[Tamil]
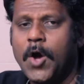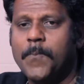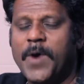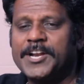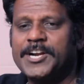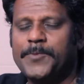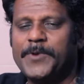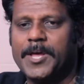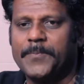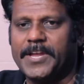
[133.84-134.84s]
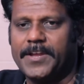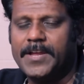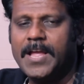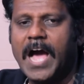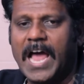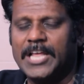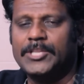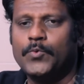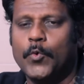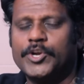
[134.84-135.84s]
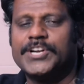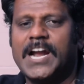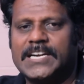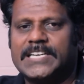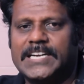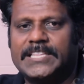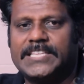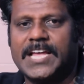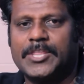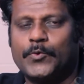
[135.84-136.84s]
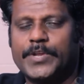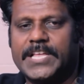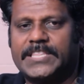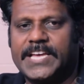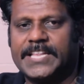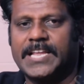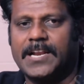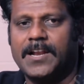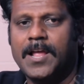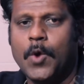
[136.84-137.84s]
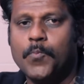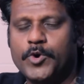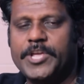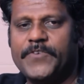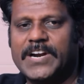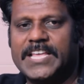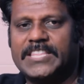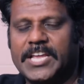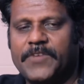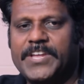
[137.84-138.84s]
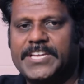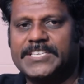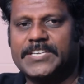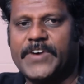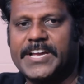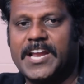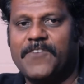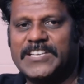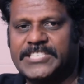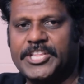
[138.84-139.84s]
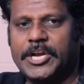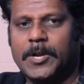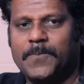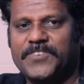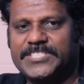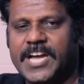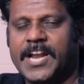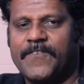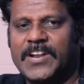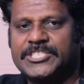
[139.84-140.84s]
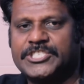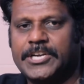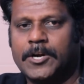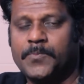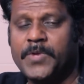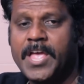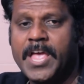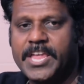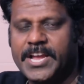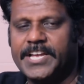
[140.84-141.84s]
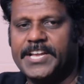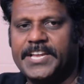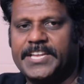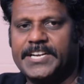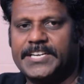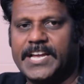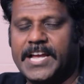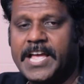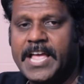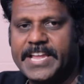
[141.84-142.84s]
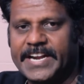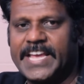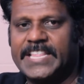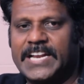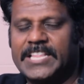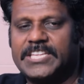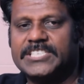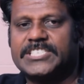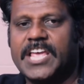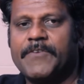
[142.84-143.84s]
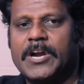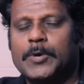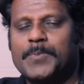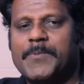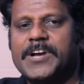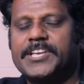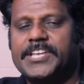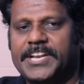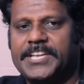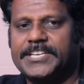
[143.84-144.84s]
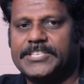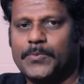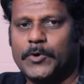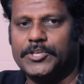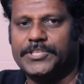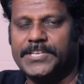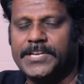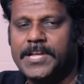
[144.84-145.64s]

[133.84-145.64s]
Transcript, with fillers: மறுநிமிடமே அல்லது ஒரு நாள் கழித்தே அதனுடைய தேர்தல் முடிவுகளை தெரிவிக்கின்ற வகையில் வசதிகளும் விஞ்ஞான வளர்ச்சிகளும் இங்கு இருக்கின்ற இணையதளத்தின் சேவைகளும் நமக்கு இருக்கின்ற பொழுது